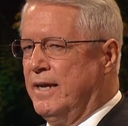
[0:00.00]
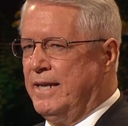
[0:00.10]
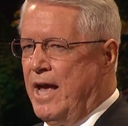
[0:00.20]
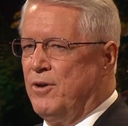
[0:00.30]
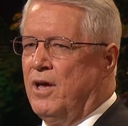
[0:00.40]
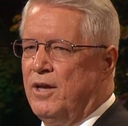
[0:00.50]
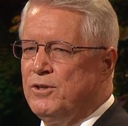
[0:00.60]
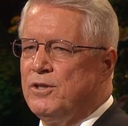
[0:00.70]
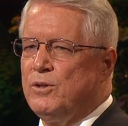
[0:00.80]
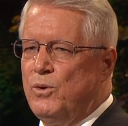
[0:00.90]
主はあな
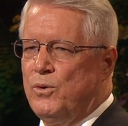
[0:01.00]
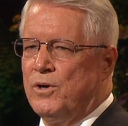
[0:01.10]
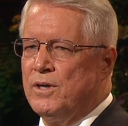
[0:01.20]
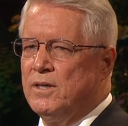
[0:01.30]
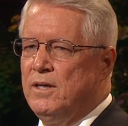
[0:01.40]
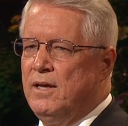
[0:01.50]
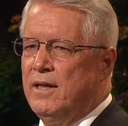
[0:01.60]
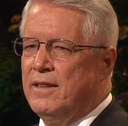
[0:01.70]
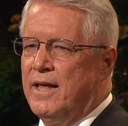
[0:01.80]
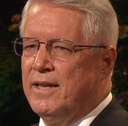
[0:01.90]
たのためになる指示
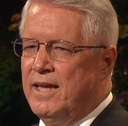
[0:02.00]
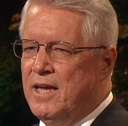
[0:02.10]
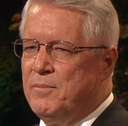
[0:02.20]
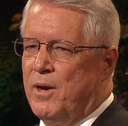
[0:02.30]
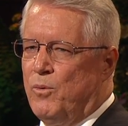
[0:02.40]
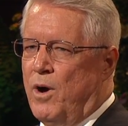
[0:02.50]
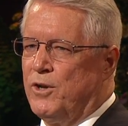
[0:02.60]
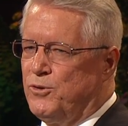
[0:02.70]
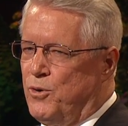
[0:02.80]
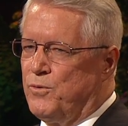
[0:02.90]
を与えてくださる
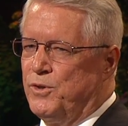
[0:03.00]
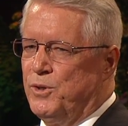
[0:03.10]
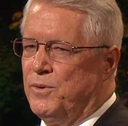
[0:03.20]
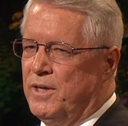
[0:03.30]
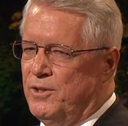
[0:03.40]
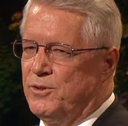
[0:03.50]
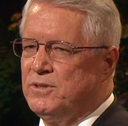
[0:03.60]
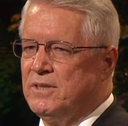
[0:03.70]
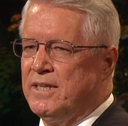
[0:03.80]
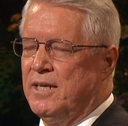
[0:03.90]

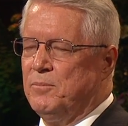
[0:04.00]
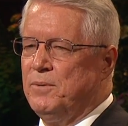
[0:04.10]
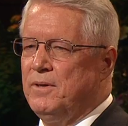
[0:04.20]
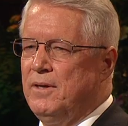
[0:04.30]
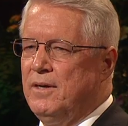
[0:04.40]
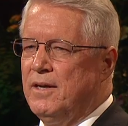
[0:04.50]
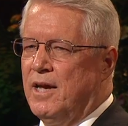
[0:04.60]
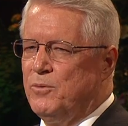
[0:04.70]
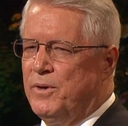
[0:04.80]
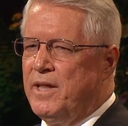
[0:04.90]
夜寝るときは、
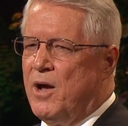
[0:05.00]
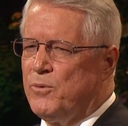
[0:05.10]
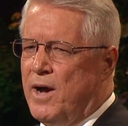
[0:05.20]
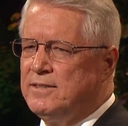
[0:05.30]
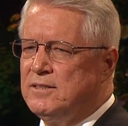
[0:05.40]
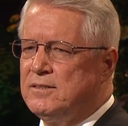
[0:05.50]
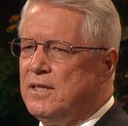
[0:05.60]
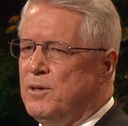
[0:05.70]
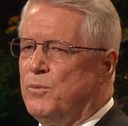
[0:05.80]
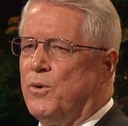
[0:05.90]
主が見守って
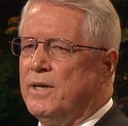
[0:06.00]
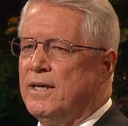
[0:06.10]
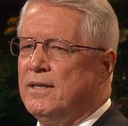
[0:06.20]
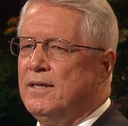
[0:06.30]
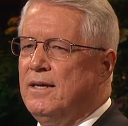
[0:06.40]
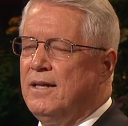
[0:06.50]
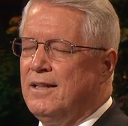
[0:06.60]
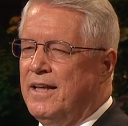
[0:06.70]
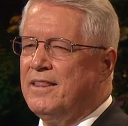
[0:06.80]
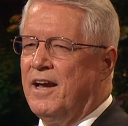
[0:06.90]
くださるように、
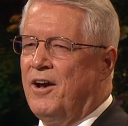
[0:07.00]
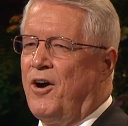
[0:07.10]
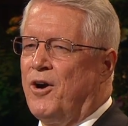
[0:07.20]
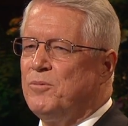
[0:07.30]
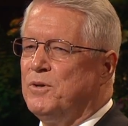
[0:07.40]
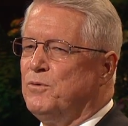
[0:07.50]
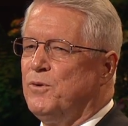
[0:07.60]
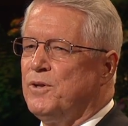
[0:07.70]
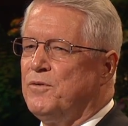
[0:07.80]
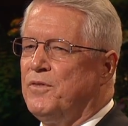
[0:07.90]
主に身
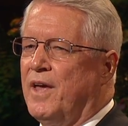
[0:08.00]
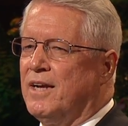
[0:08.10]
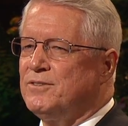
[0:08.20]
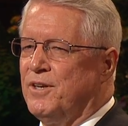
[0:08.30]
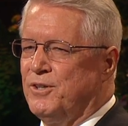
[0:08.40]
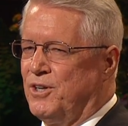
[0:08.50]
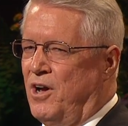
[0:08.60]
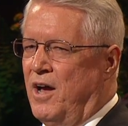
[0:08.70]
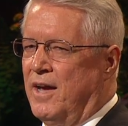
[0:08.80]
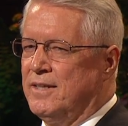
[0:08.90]
を託して寝なさい。
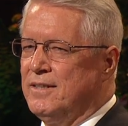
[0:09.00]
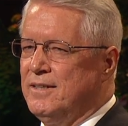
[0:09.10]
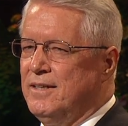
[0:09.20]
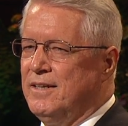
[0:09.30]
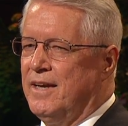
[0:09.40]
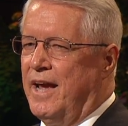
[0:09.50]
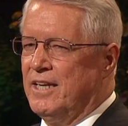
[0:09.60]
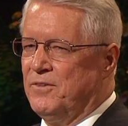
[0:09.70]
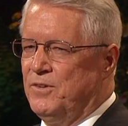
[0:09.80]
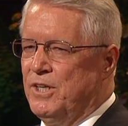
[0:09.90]
そして、
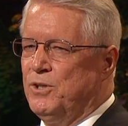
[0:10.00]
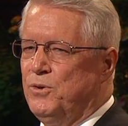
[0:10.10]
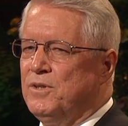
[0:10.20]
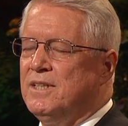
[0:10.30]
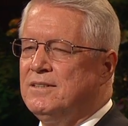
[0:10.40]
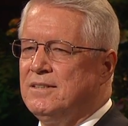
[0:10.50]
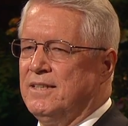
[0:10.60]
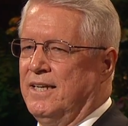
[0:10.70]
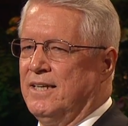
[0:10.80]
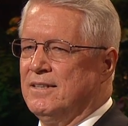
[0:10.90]
朝起き
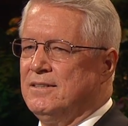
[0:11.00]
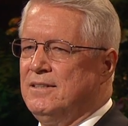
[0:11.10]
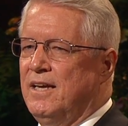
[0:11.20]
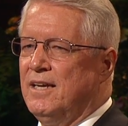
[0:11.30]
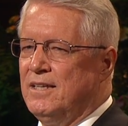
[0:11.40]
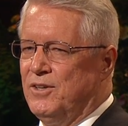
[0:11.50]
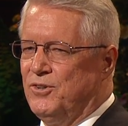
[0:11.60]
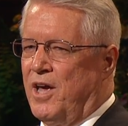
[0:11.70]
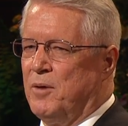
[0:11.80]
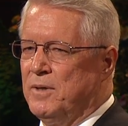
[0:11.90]
るときに、
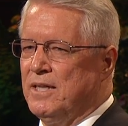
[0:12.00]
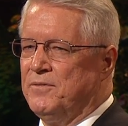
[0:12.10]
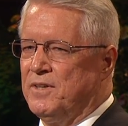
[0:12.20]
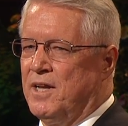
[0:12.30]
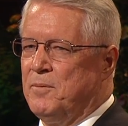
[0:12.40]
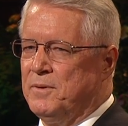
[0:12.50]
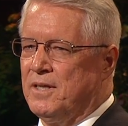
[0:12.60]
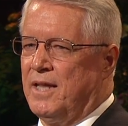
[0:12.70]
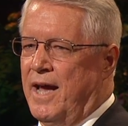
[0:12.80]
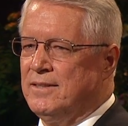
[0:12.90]
神への感謝で
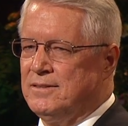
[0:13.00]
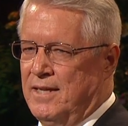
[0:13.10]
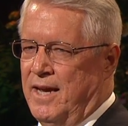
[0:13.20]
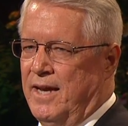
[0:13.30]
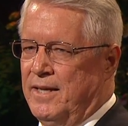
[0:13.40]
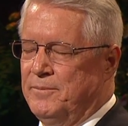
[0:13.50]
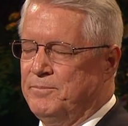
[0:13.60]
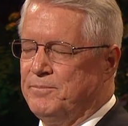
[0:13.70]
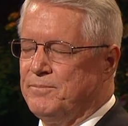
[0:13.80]
心を満たしなさい。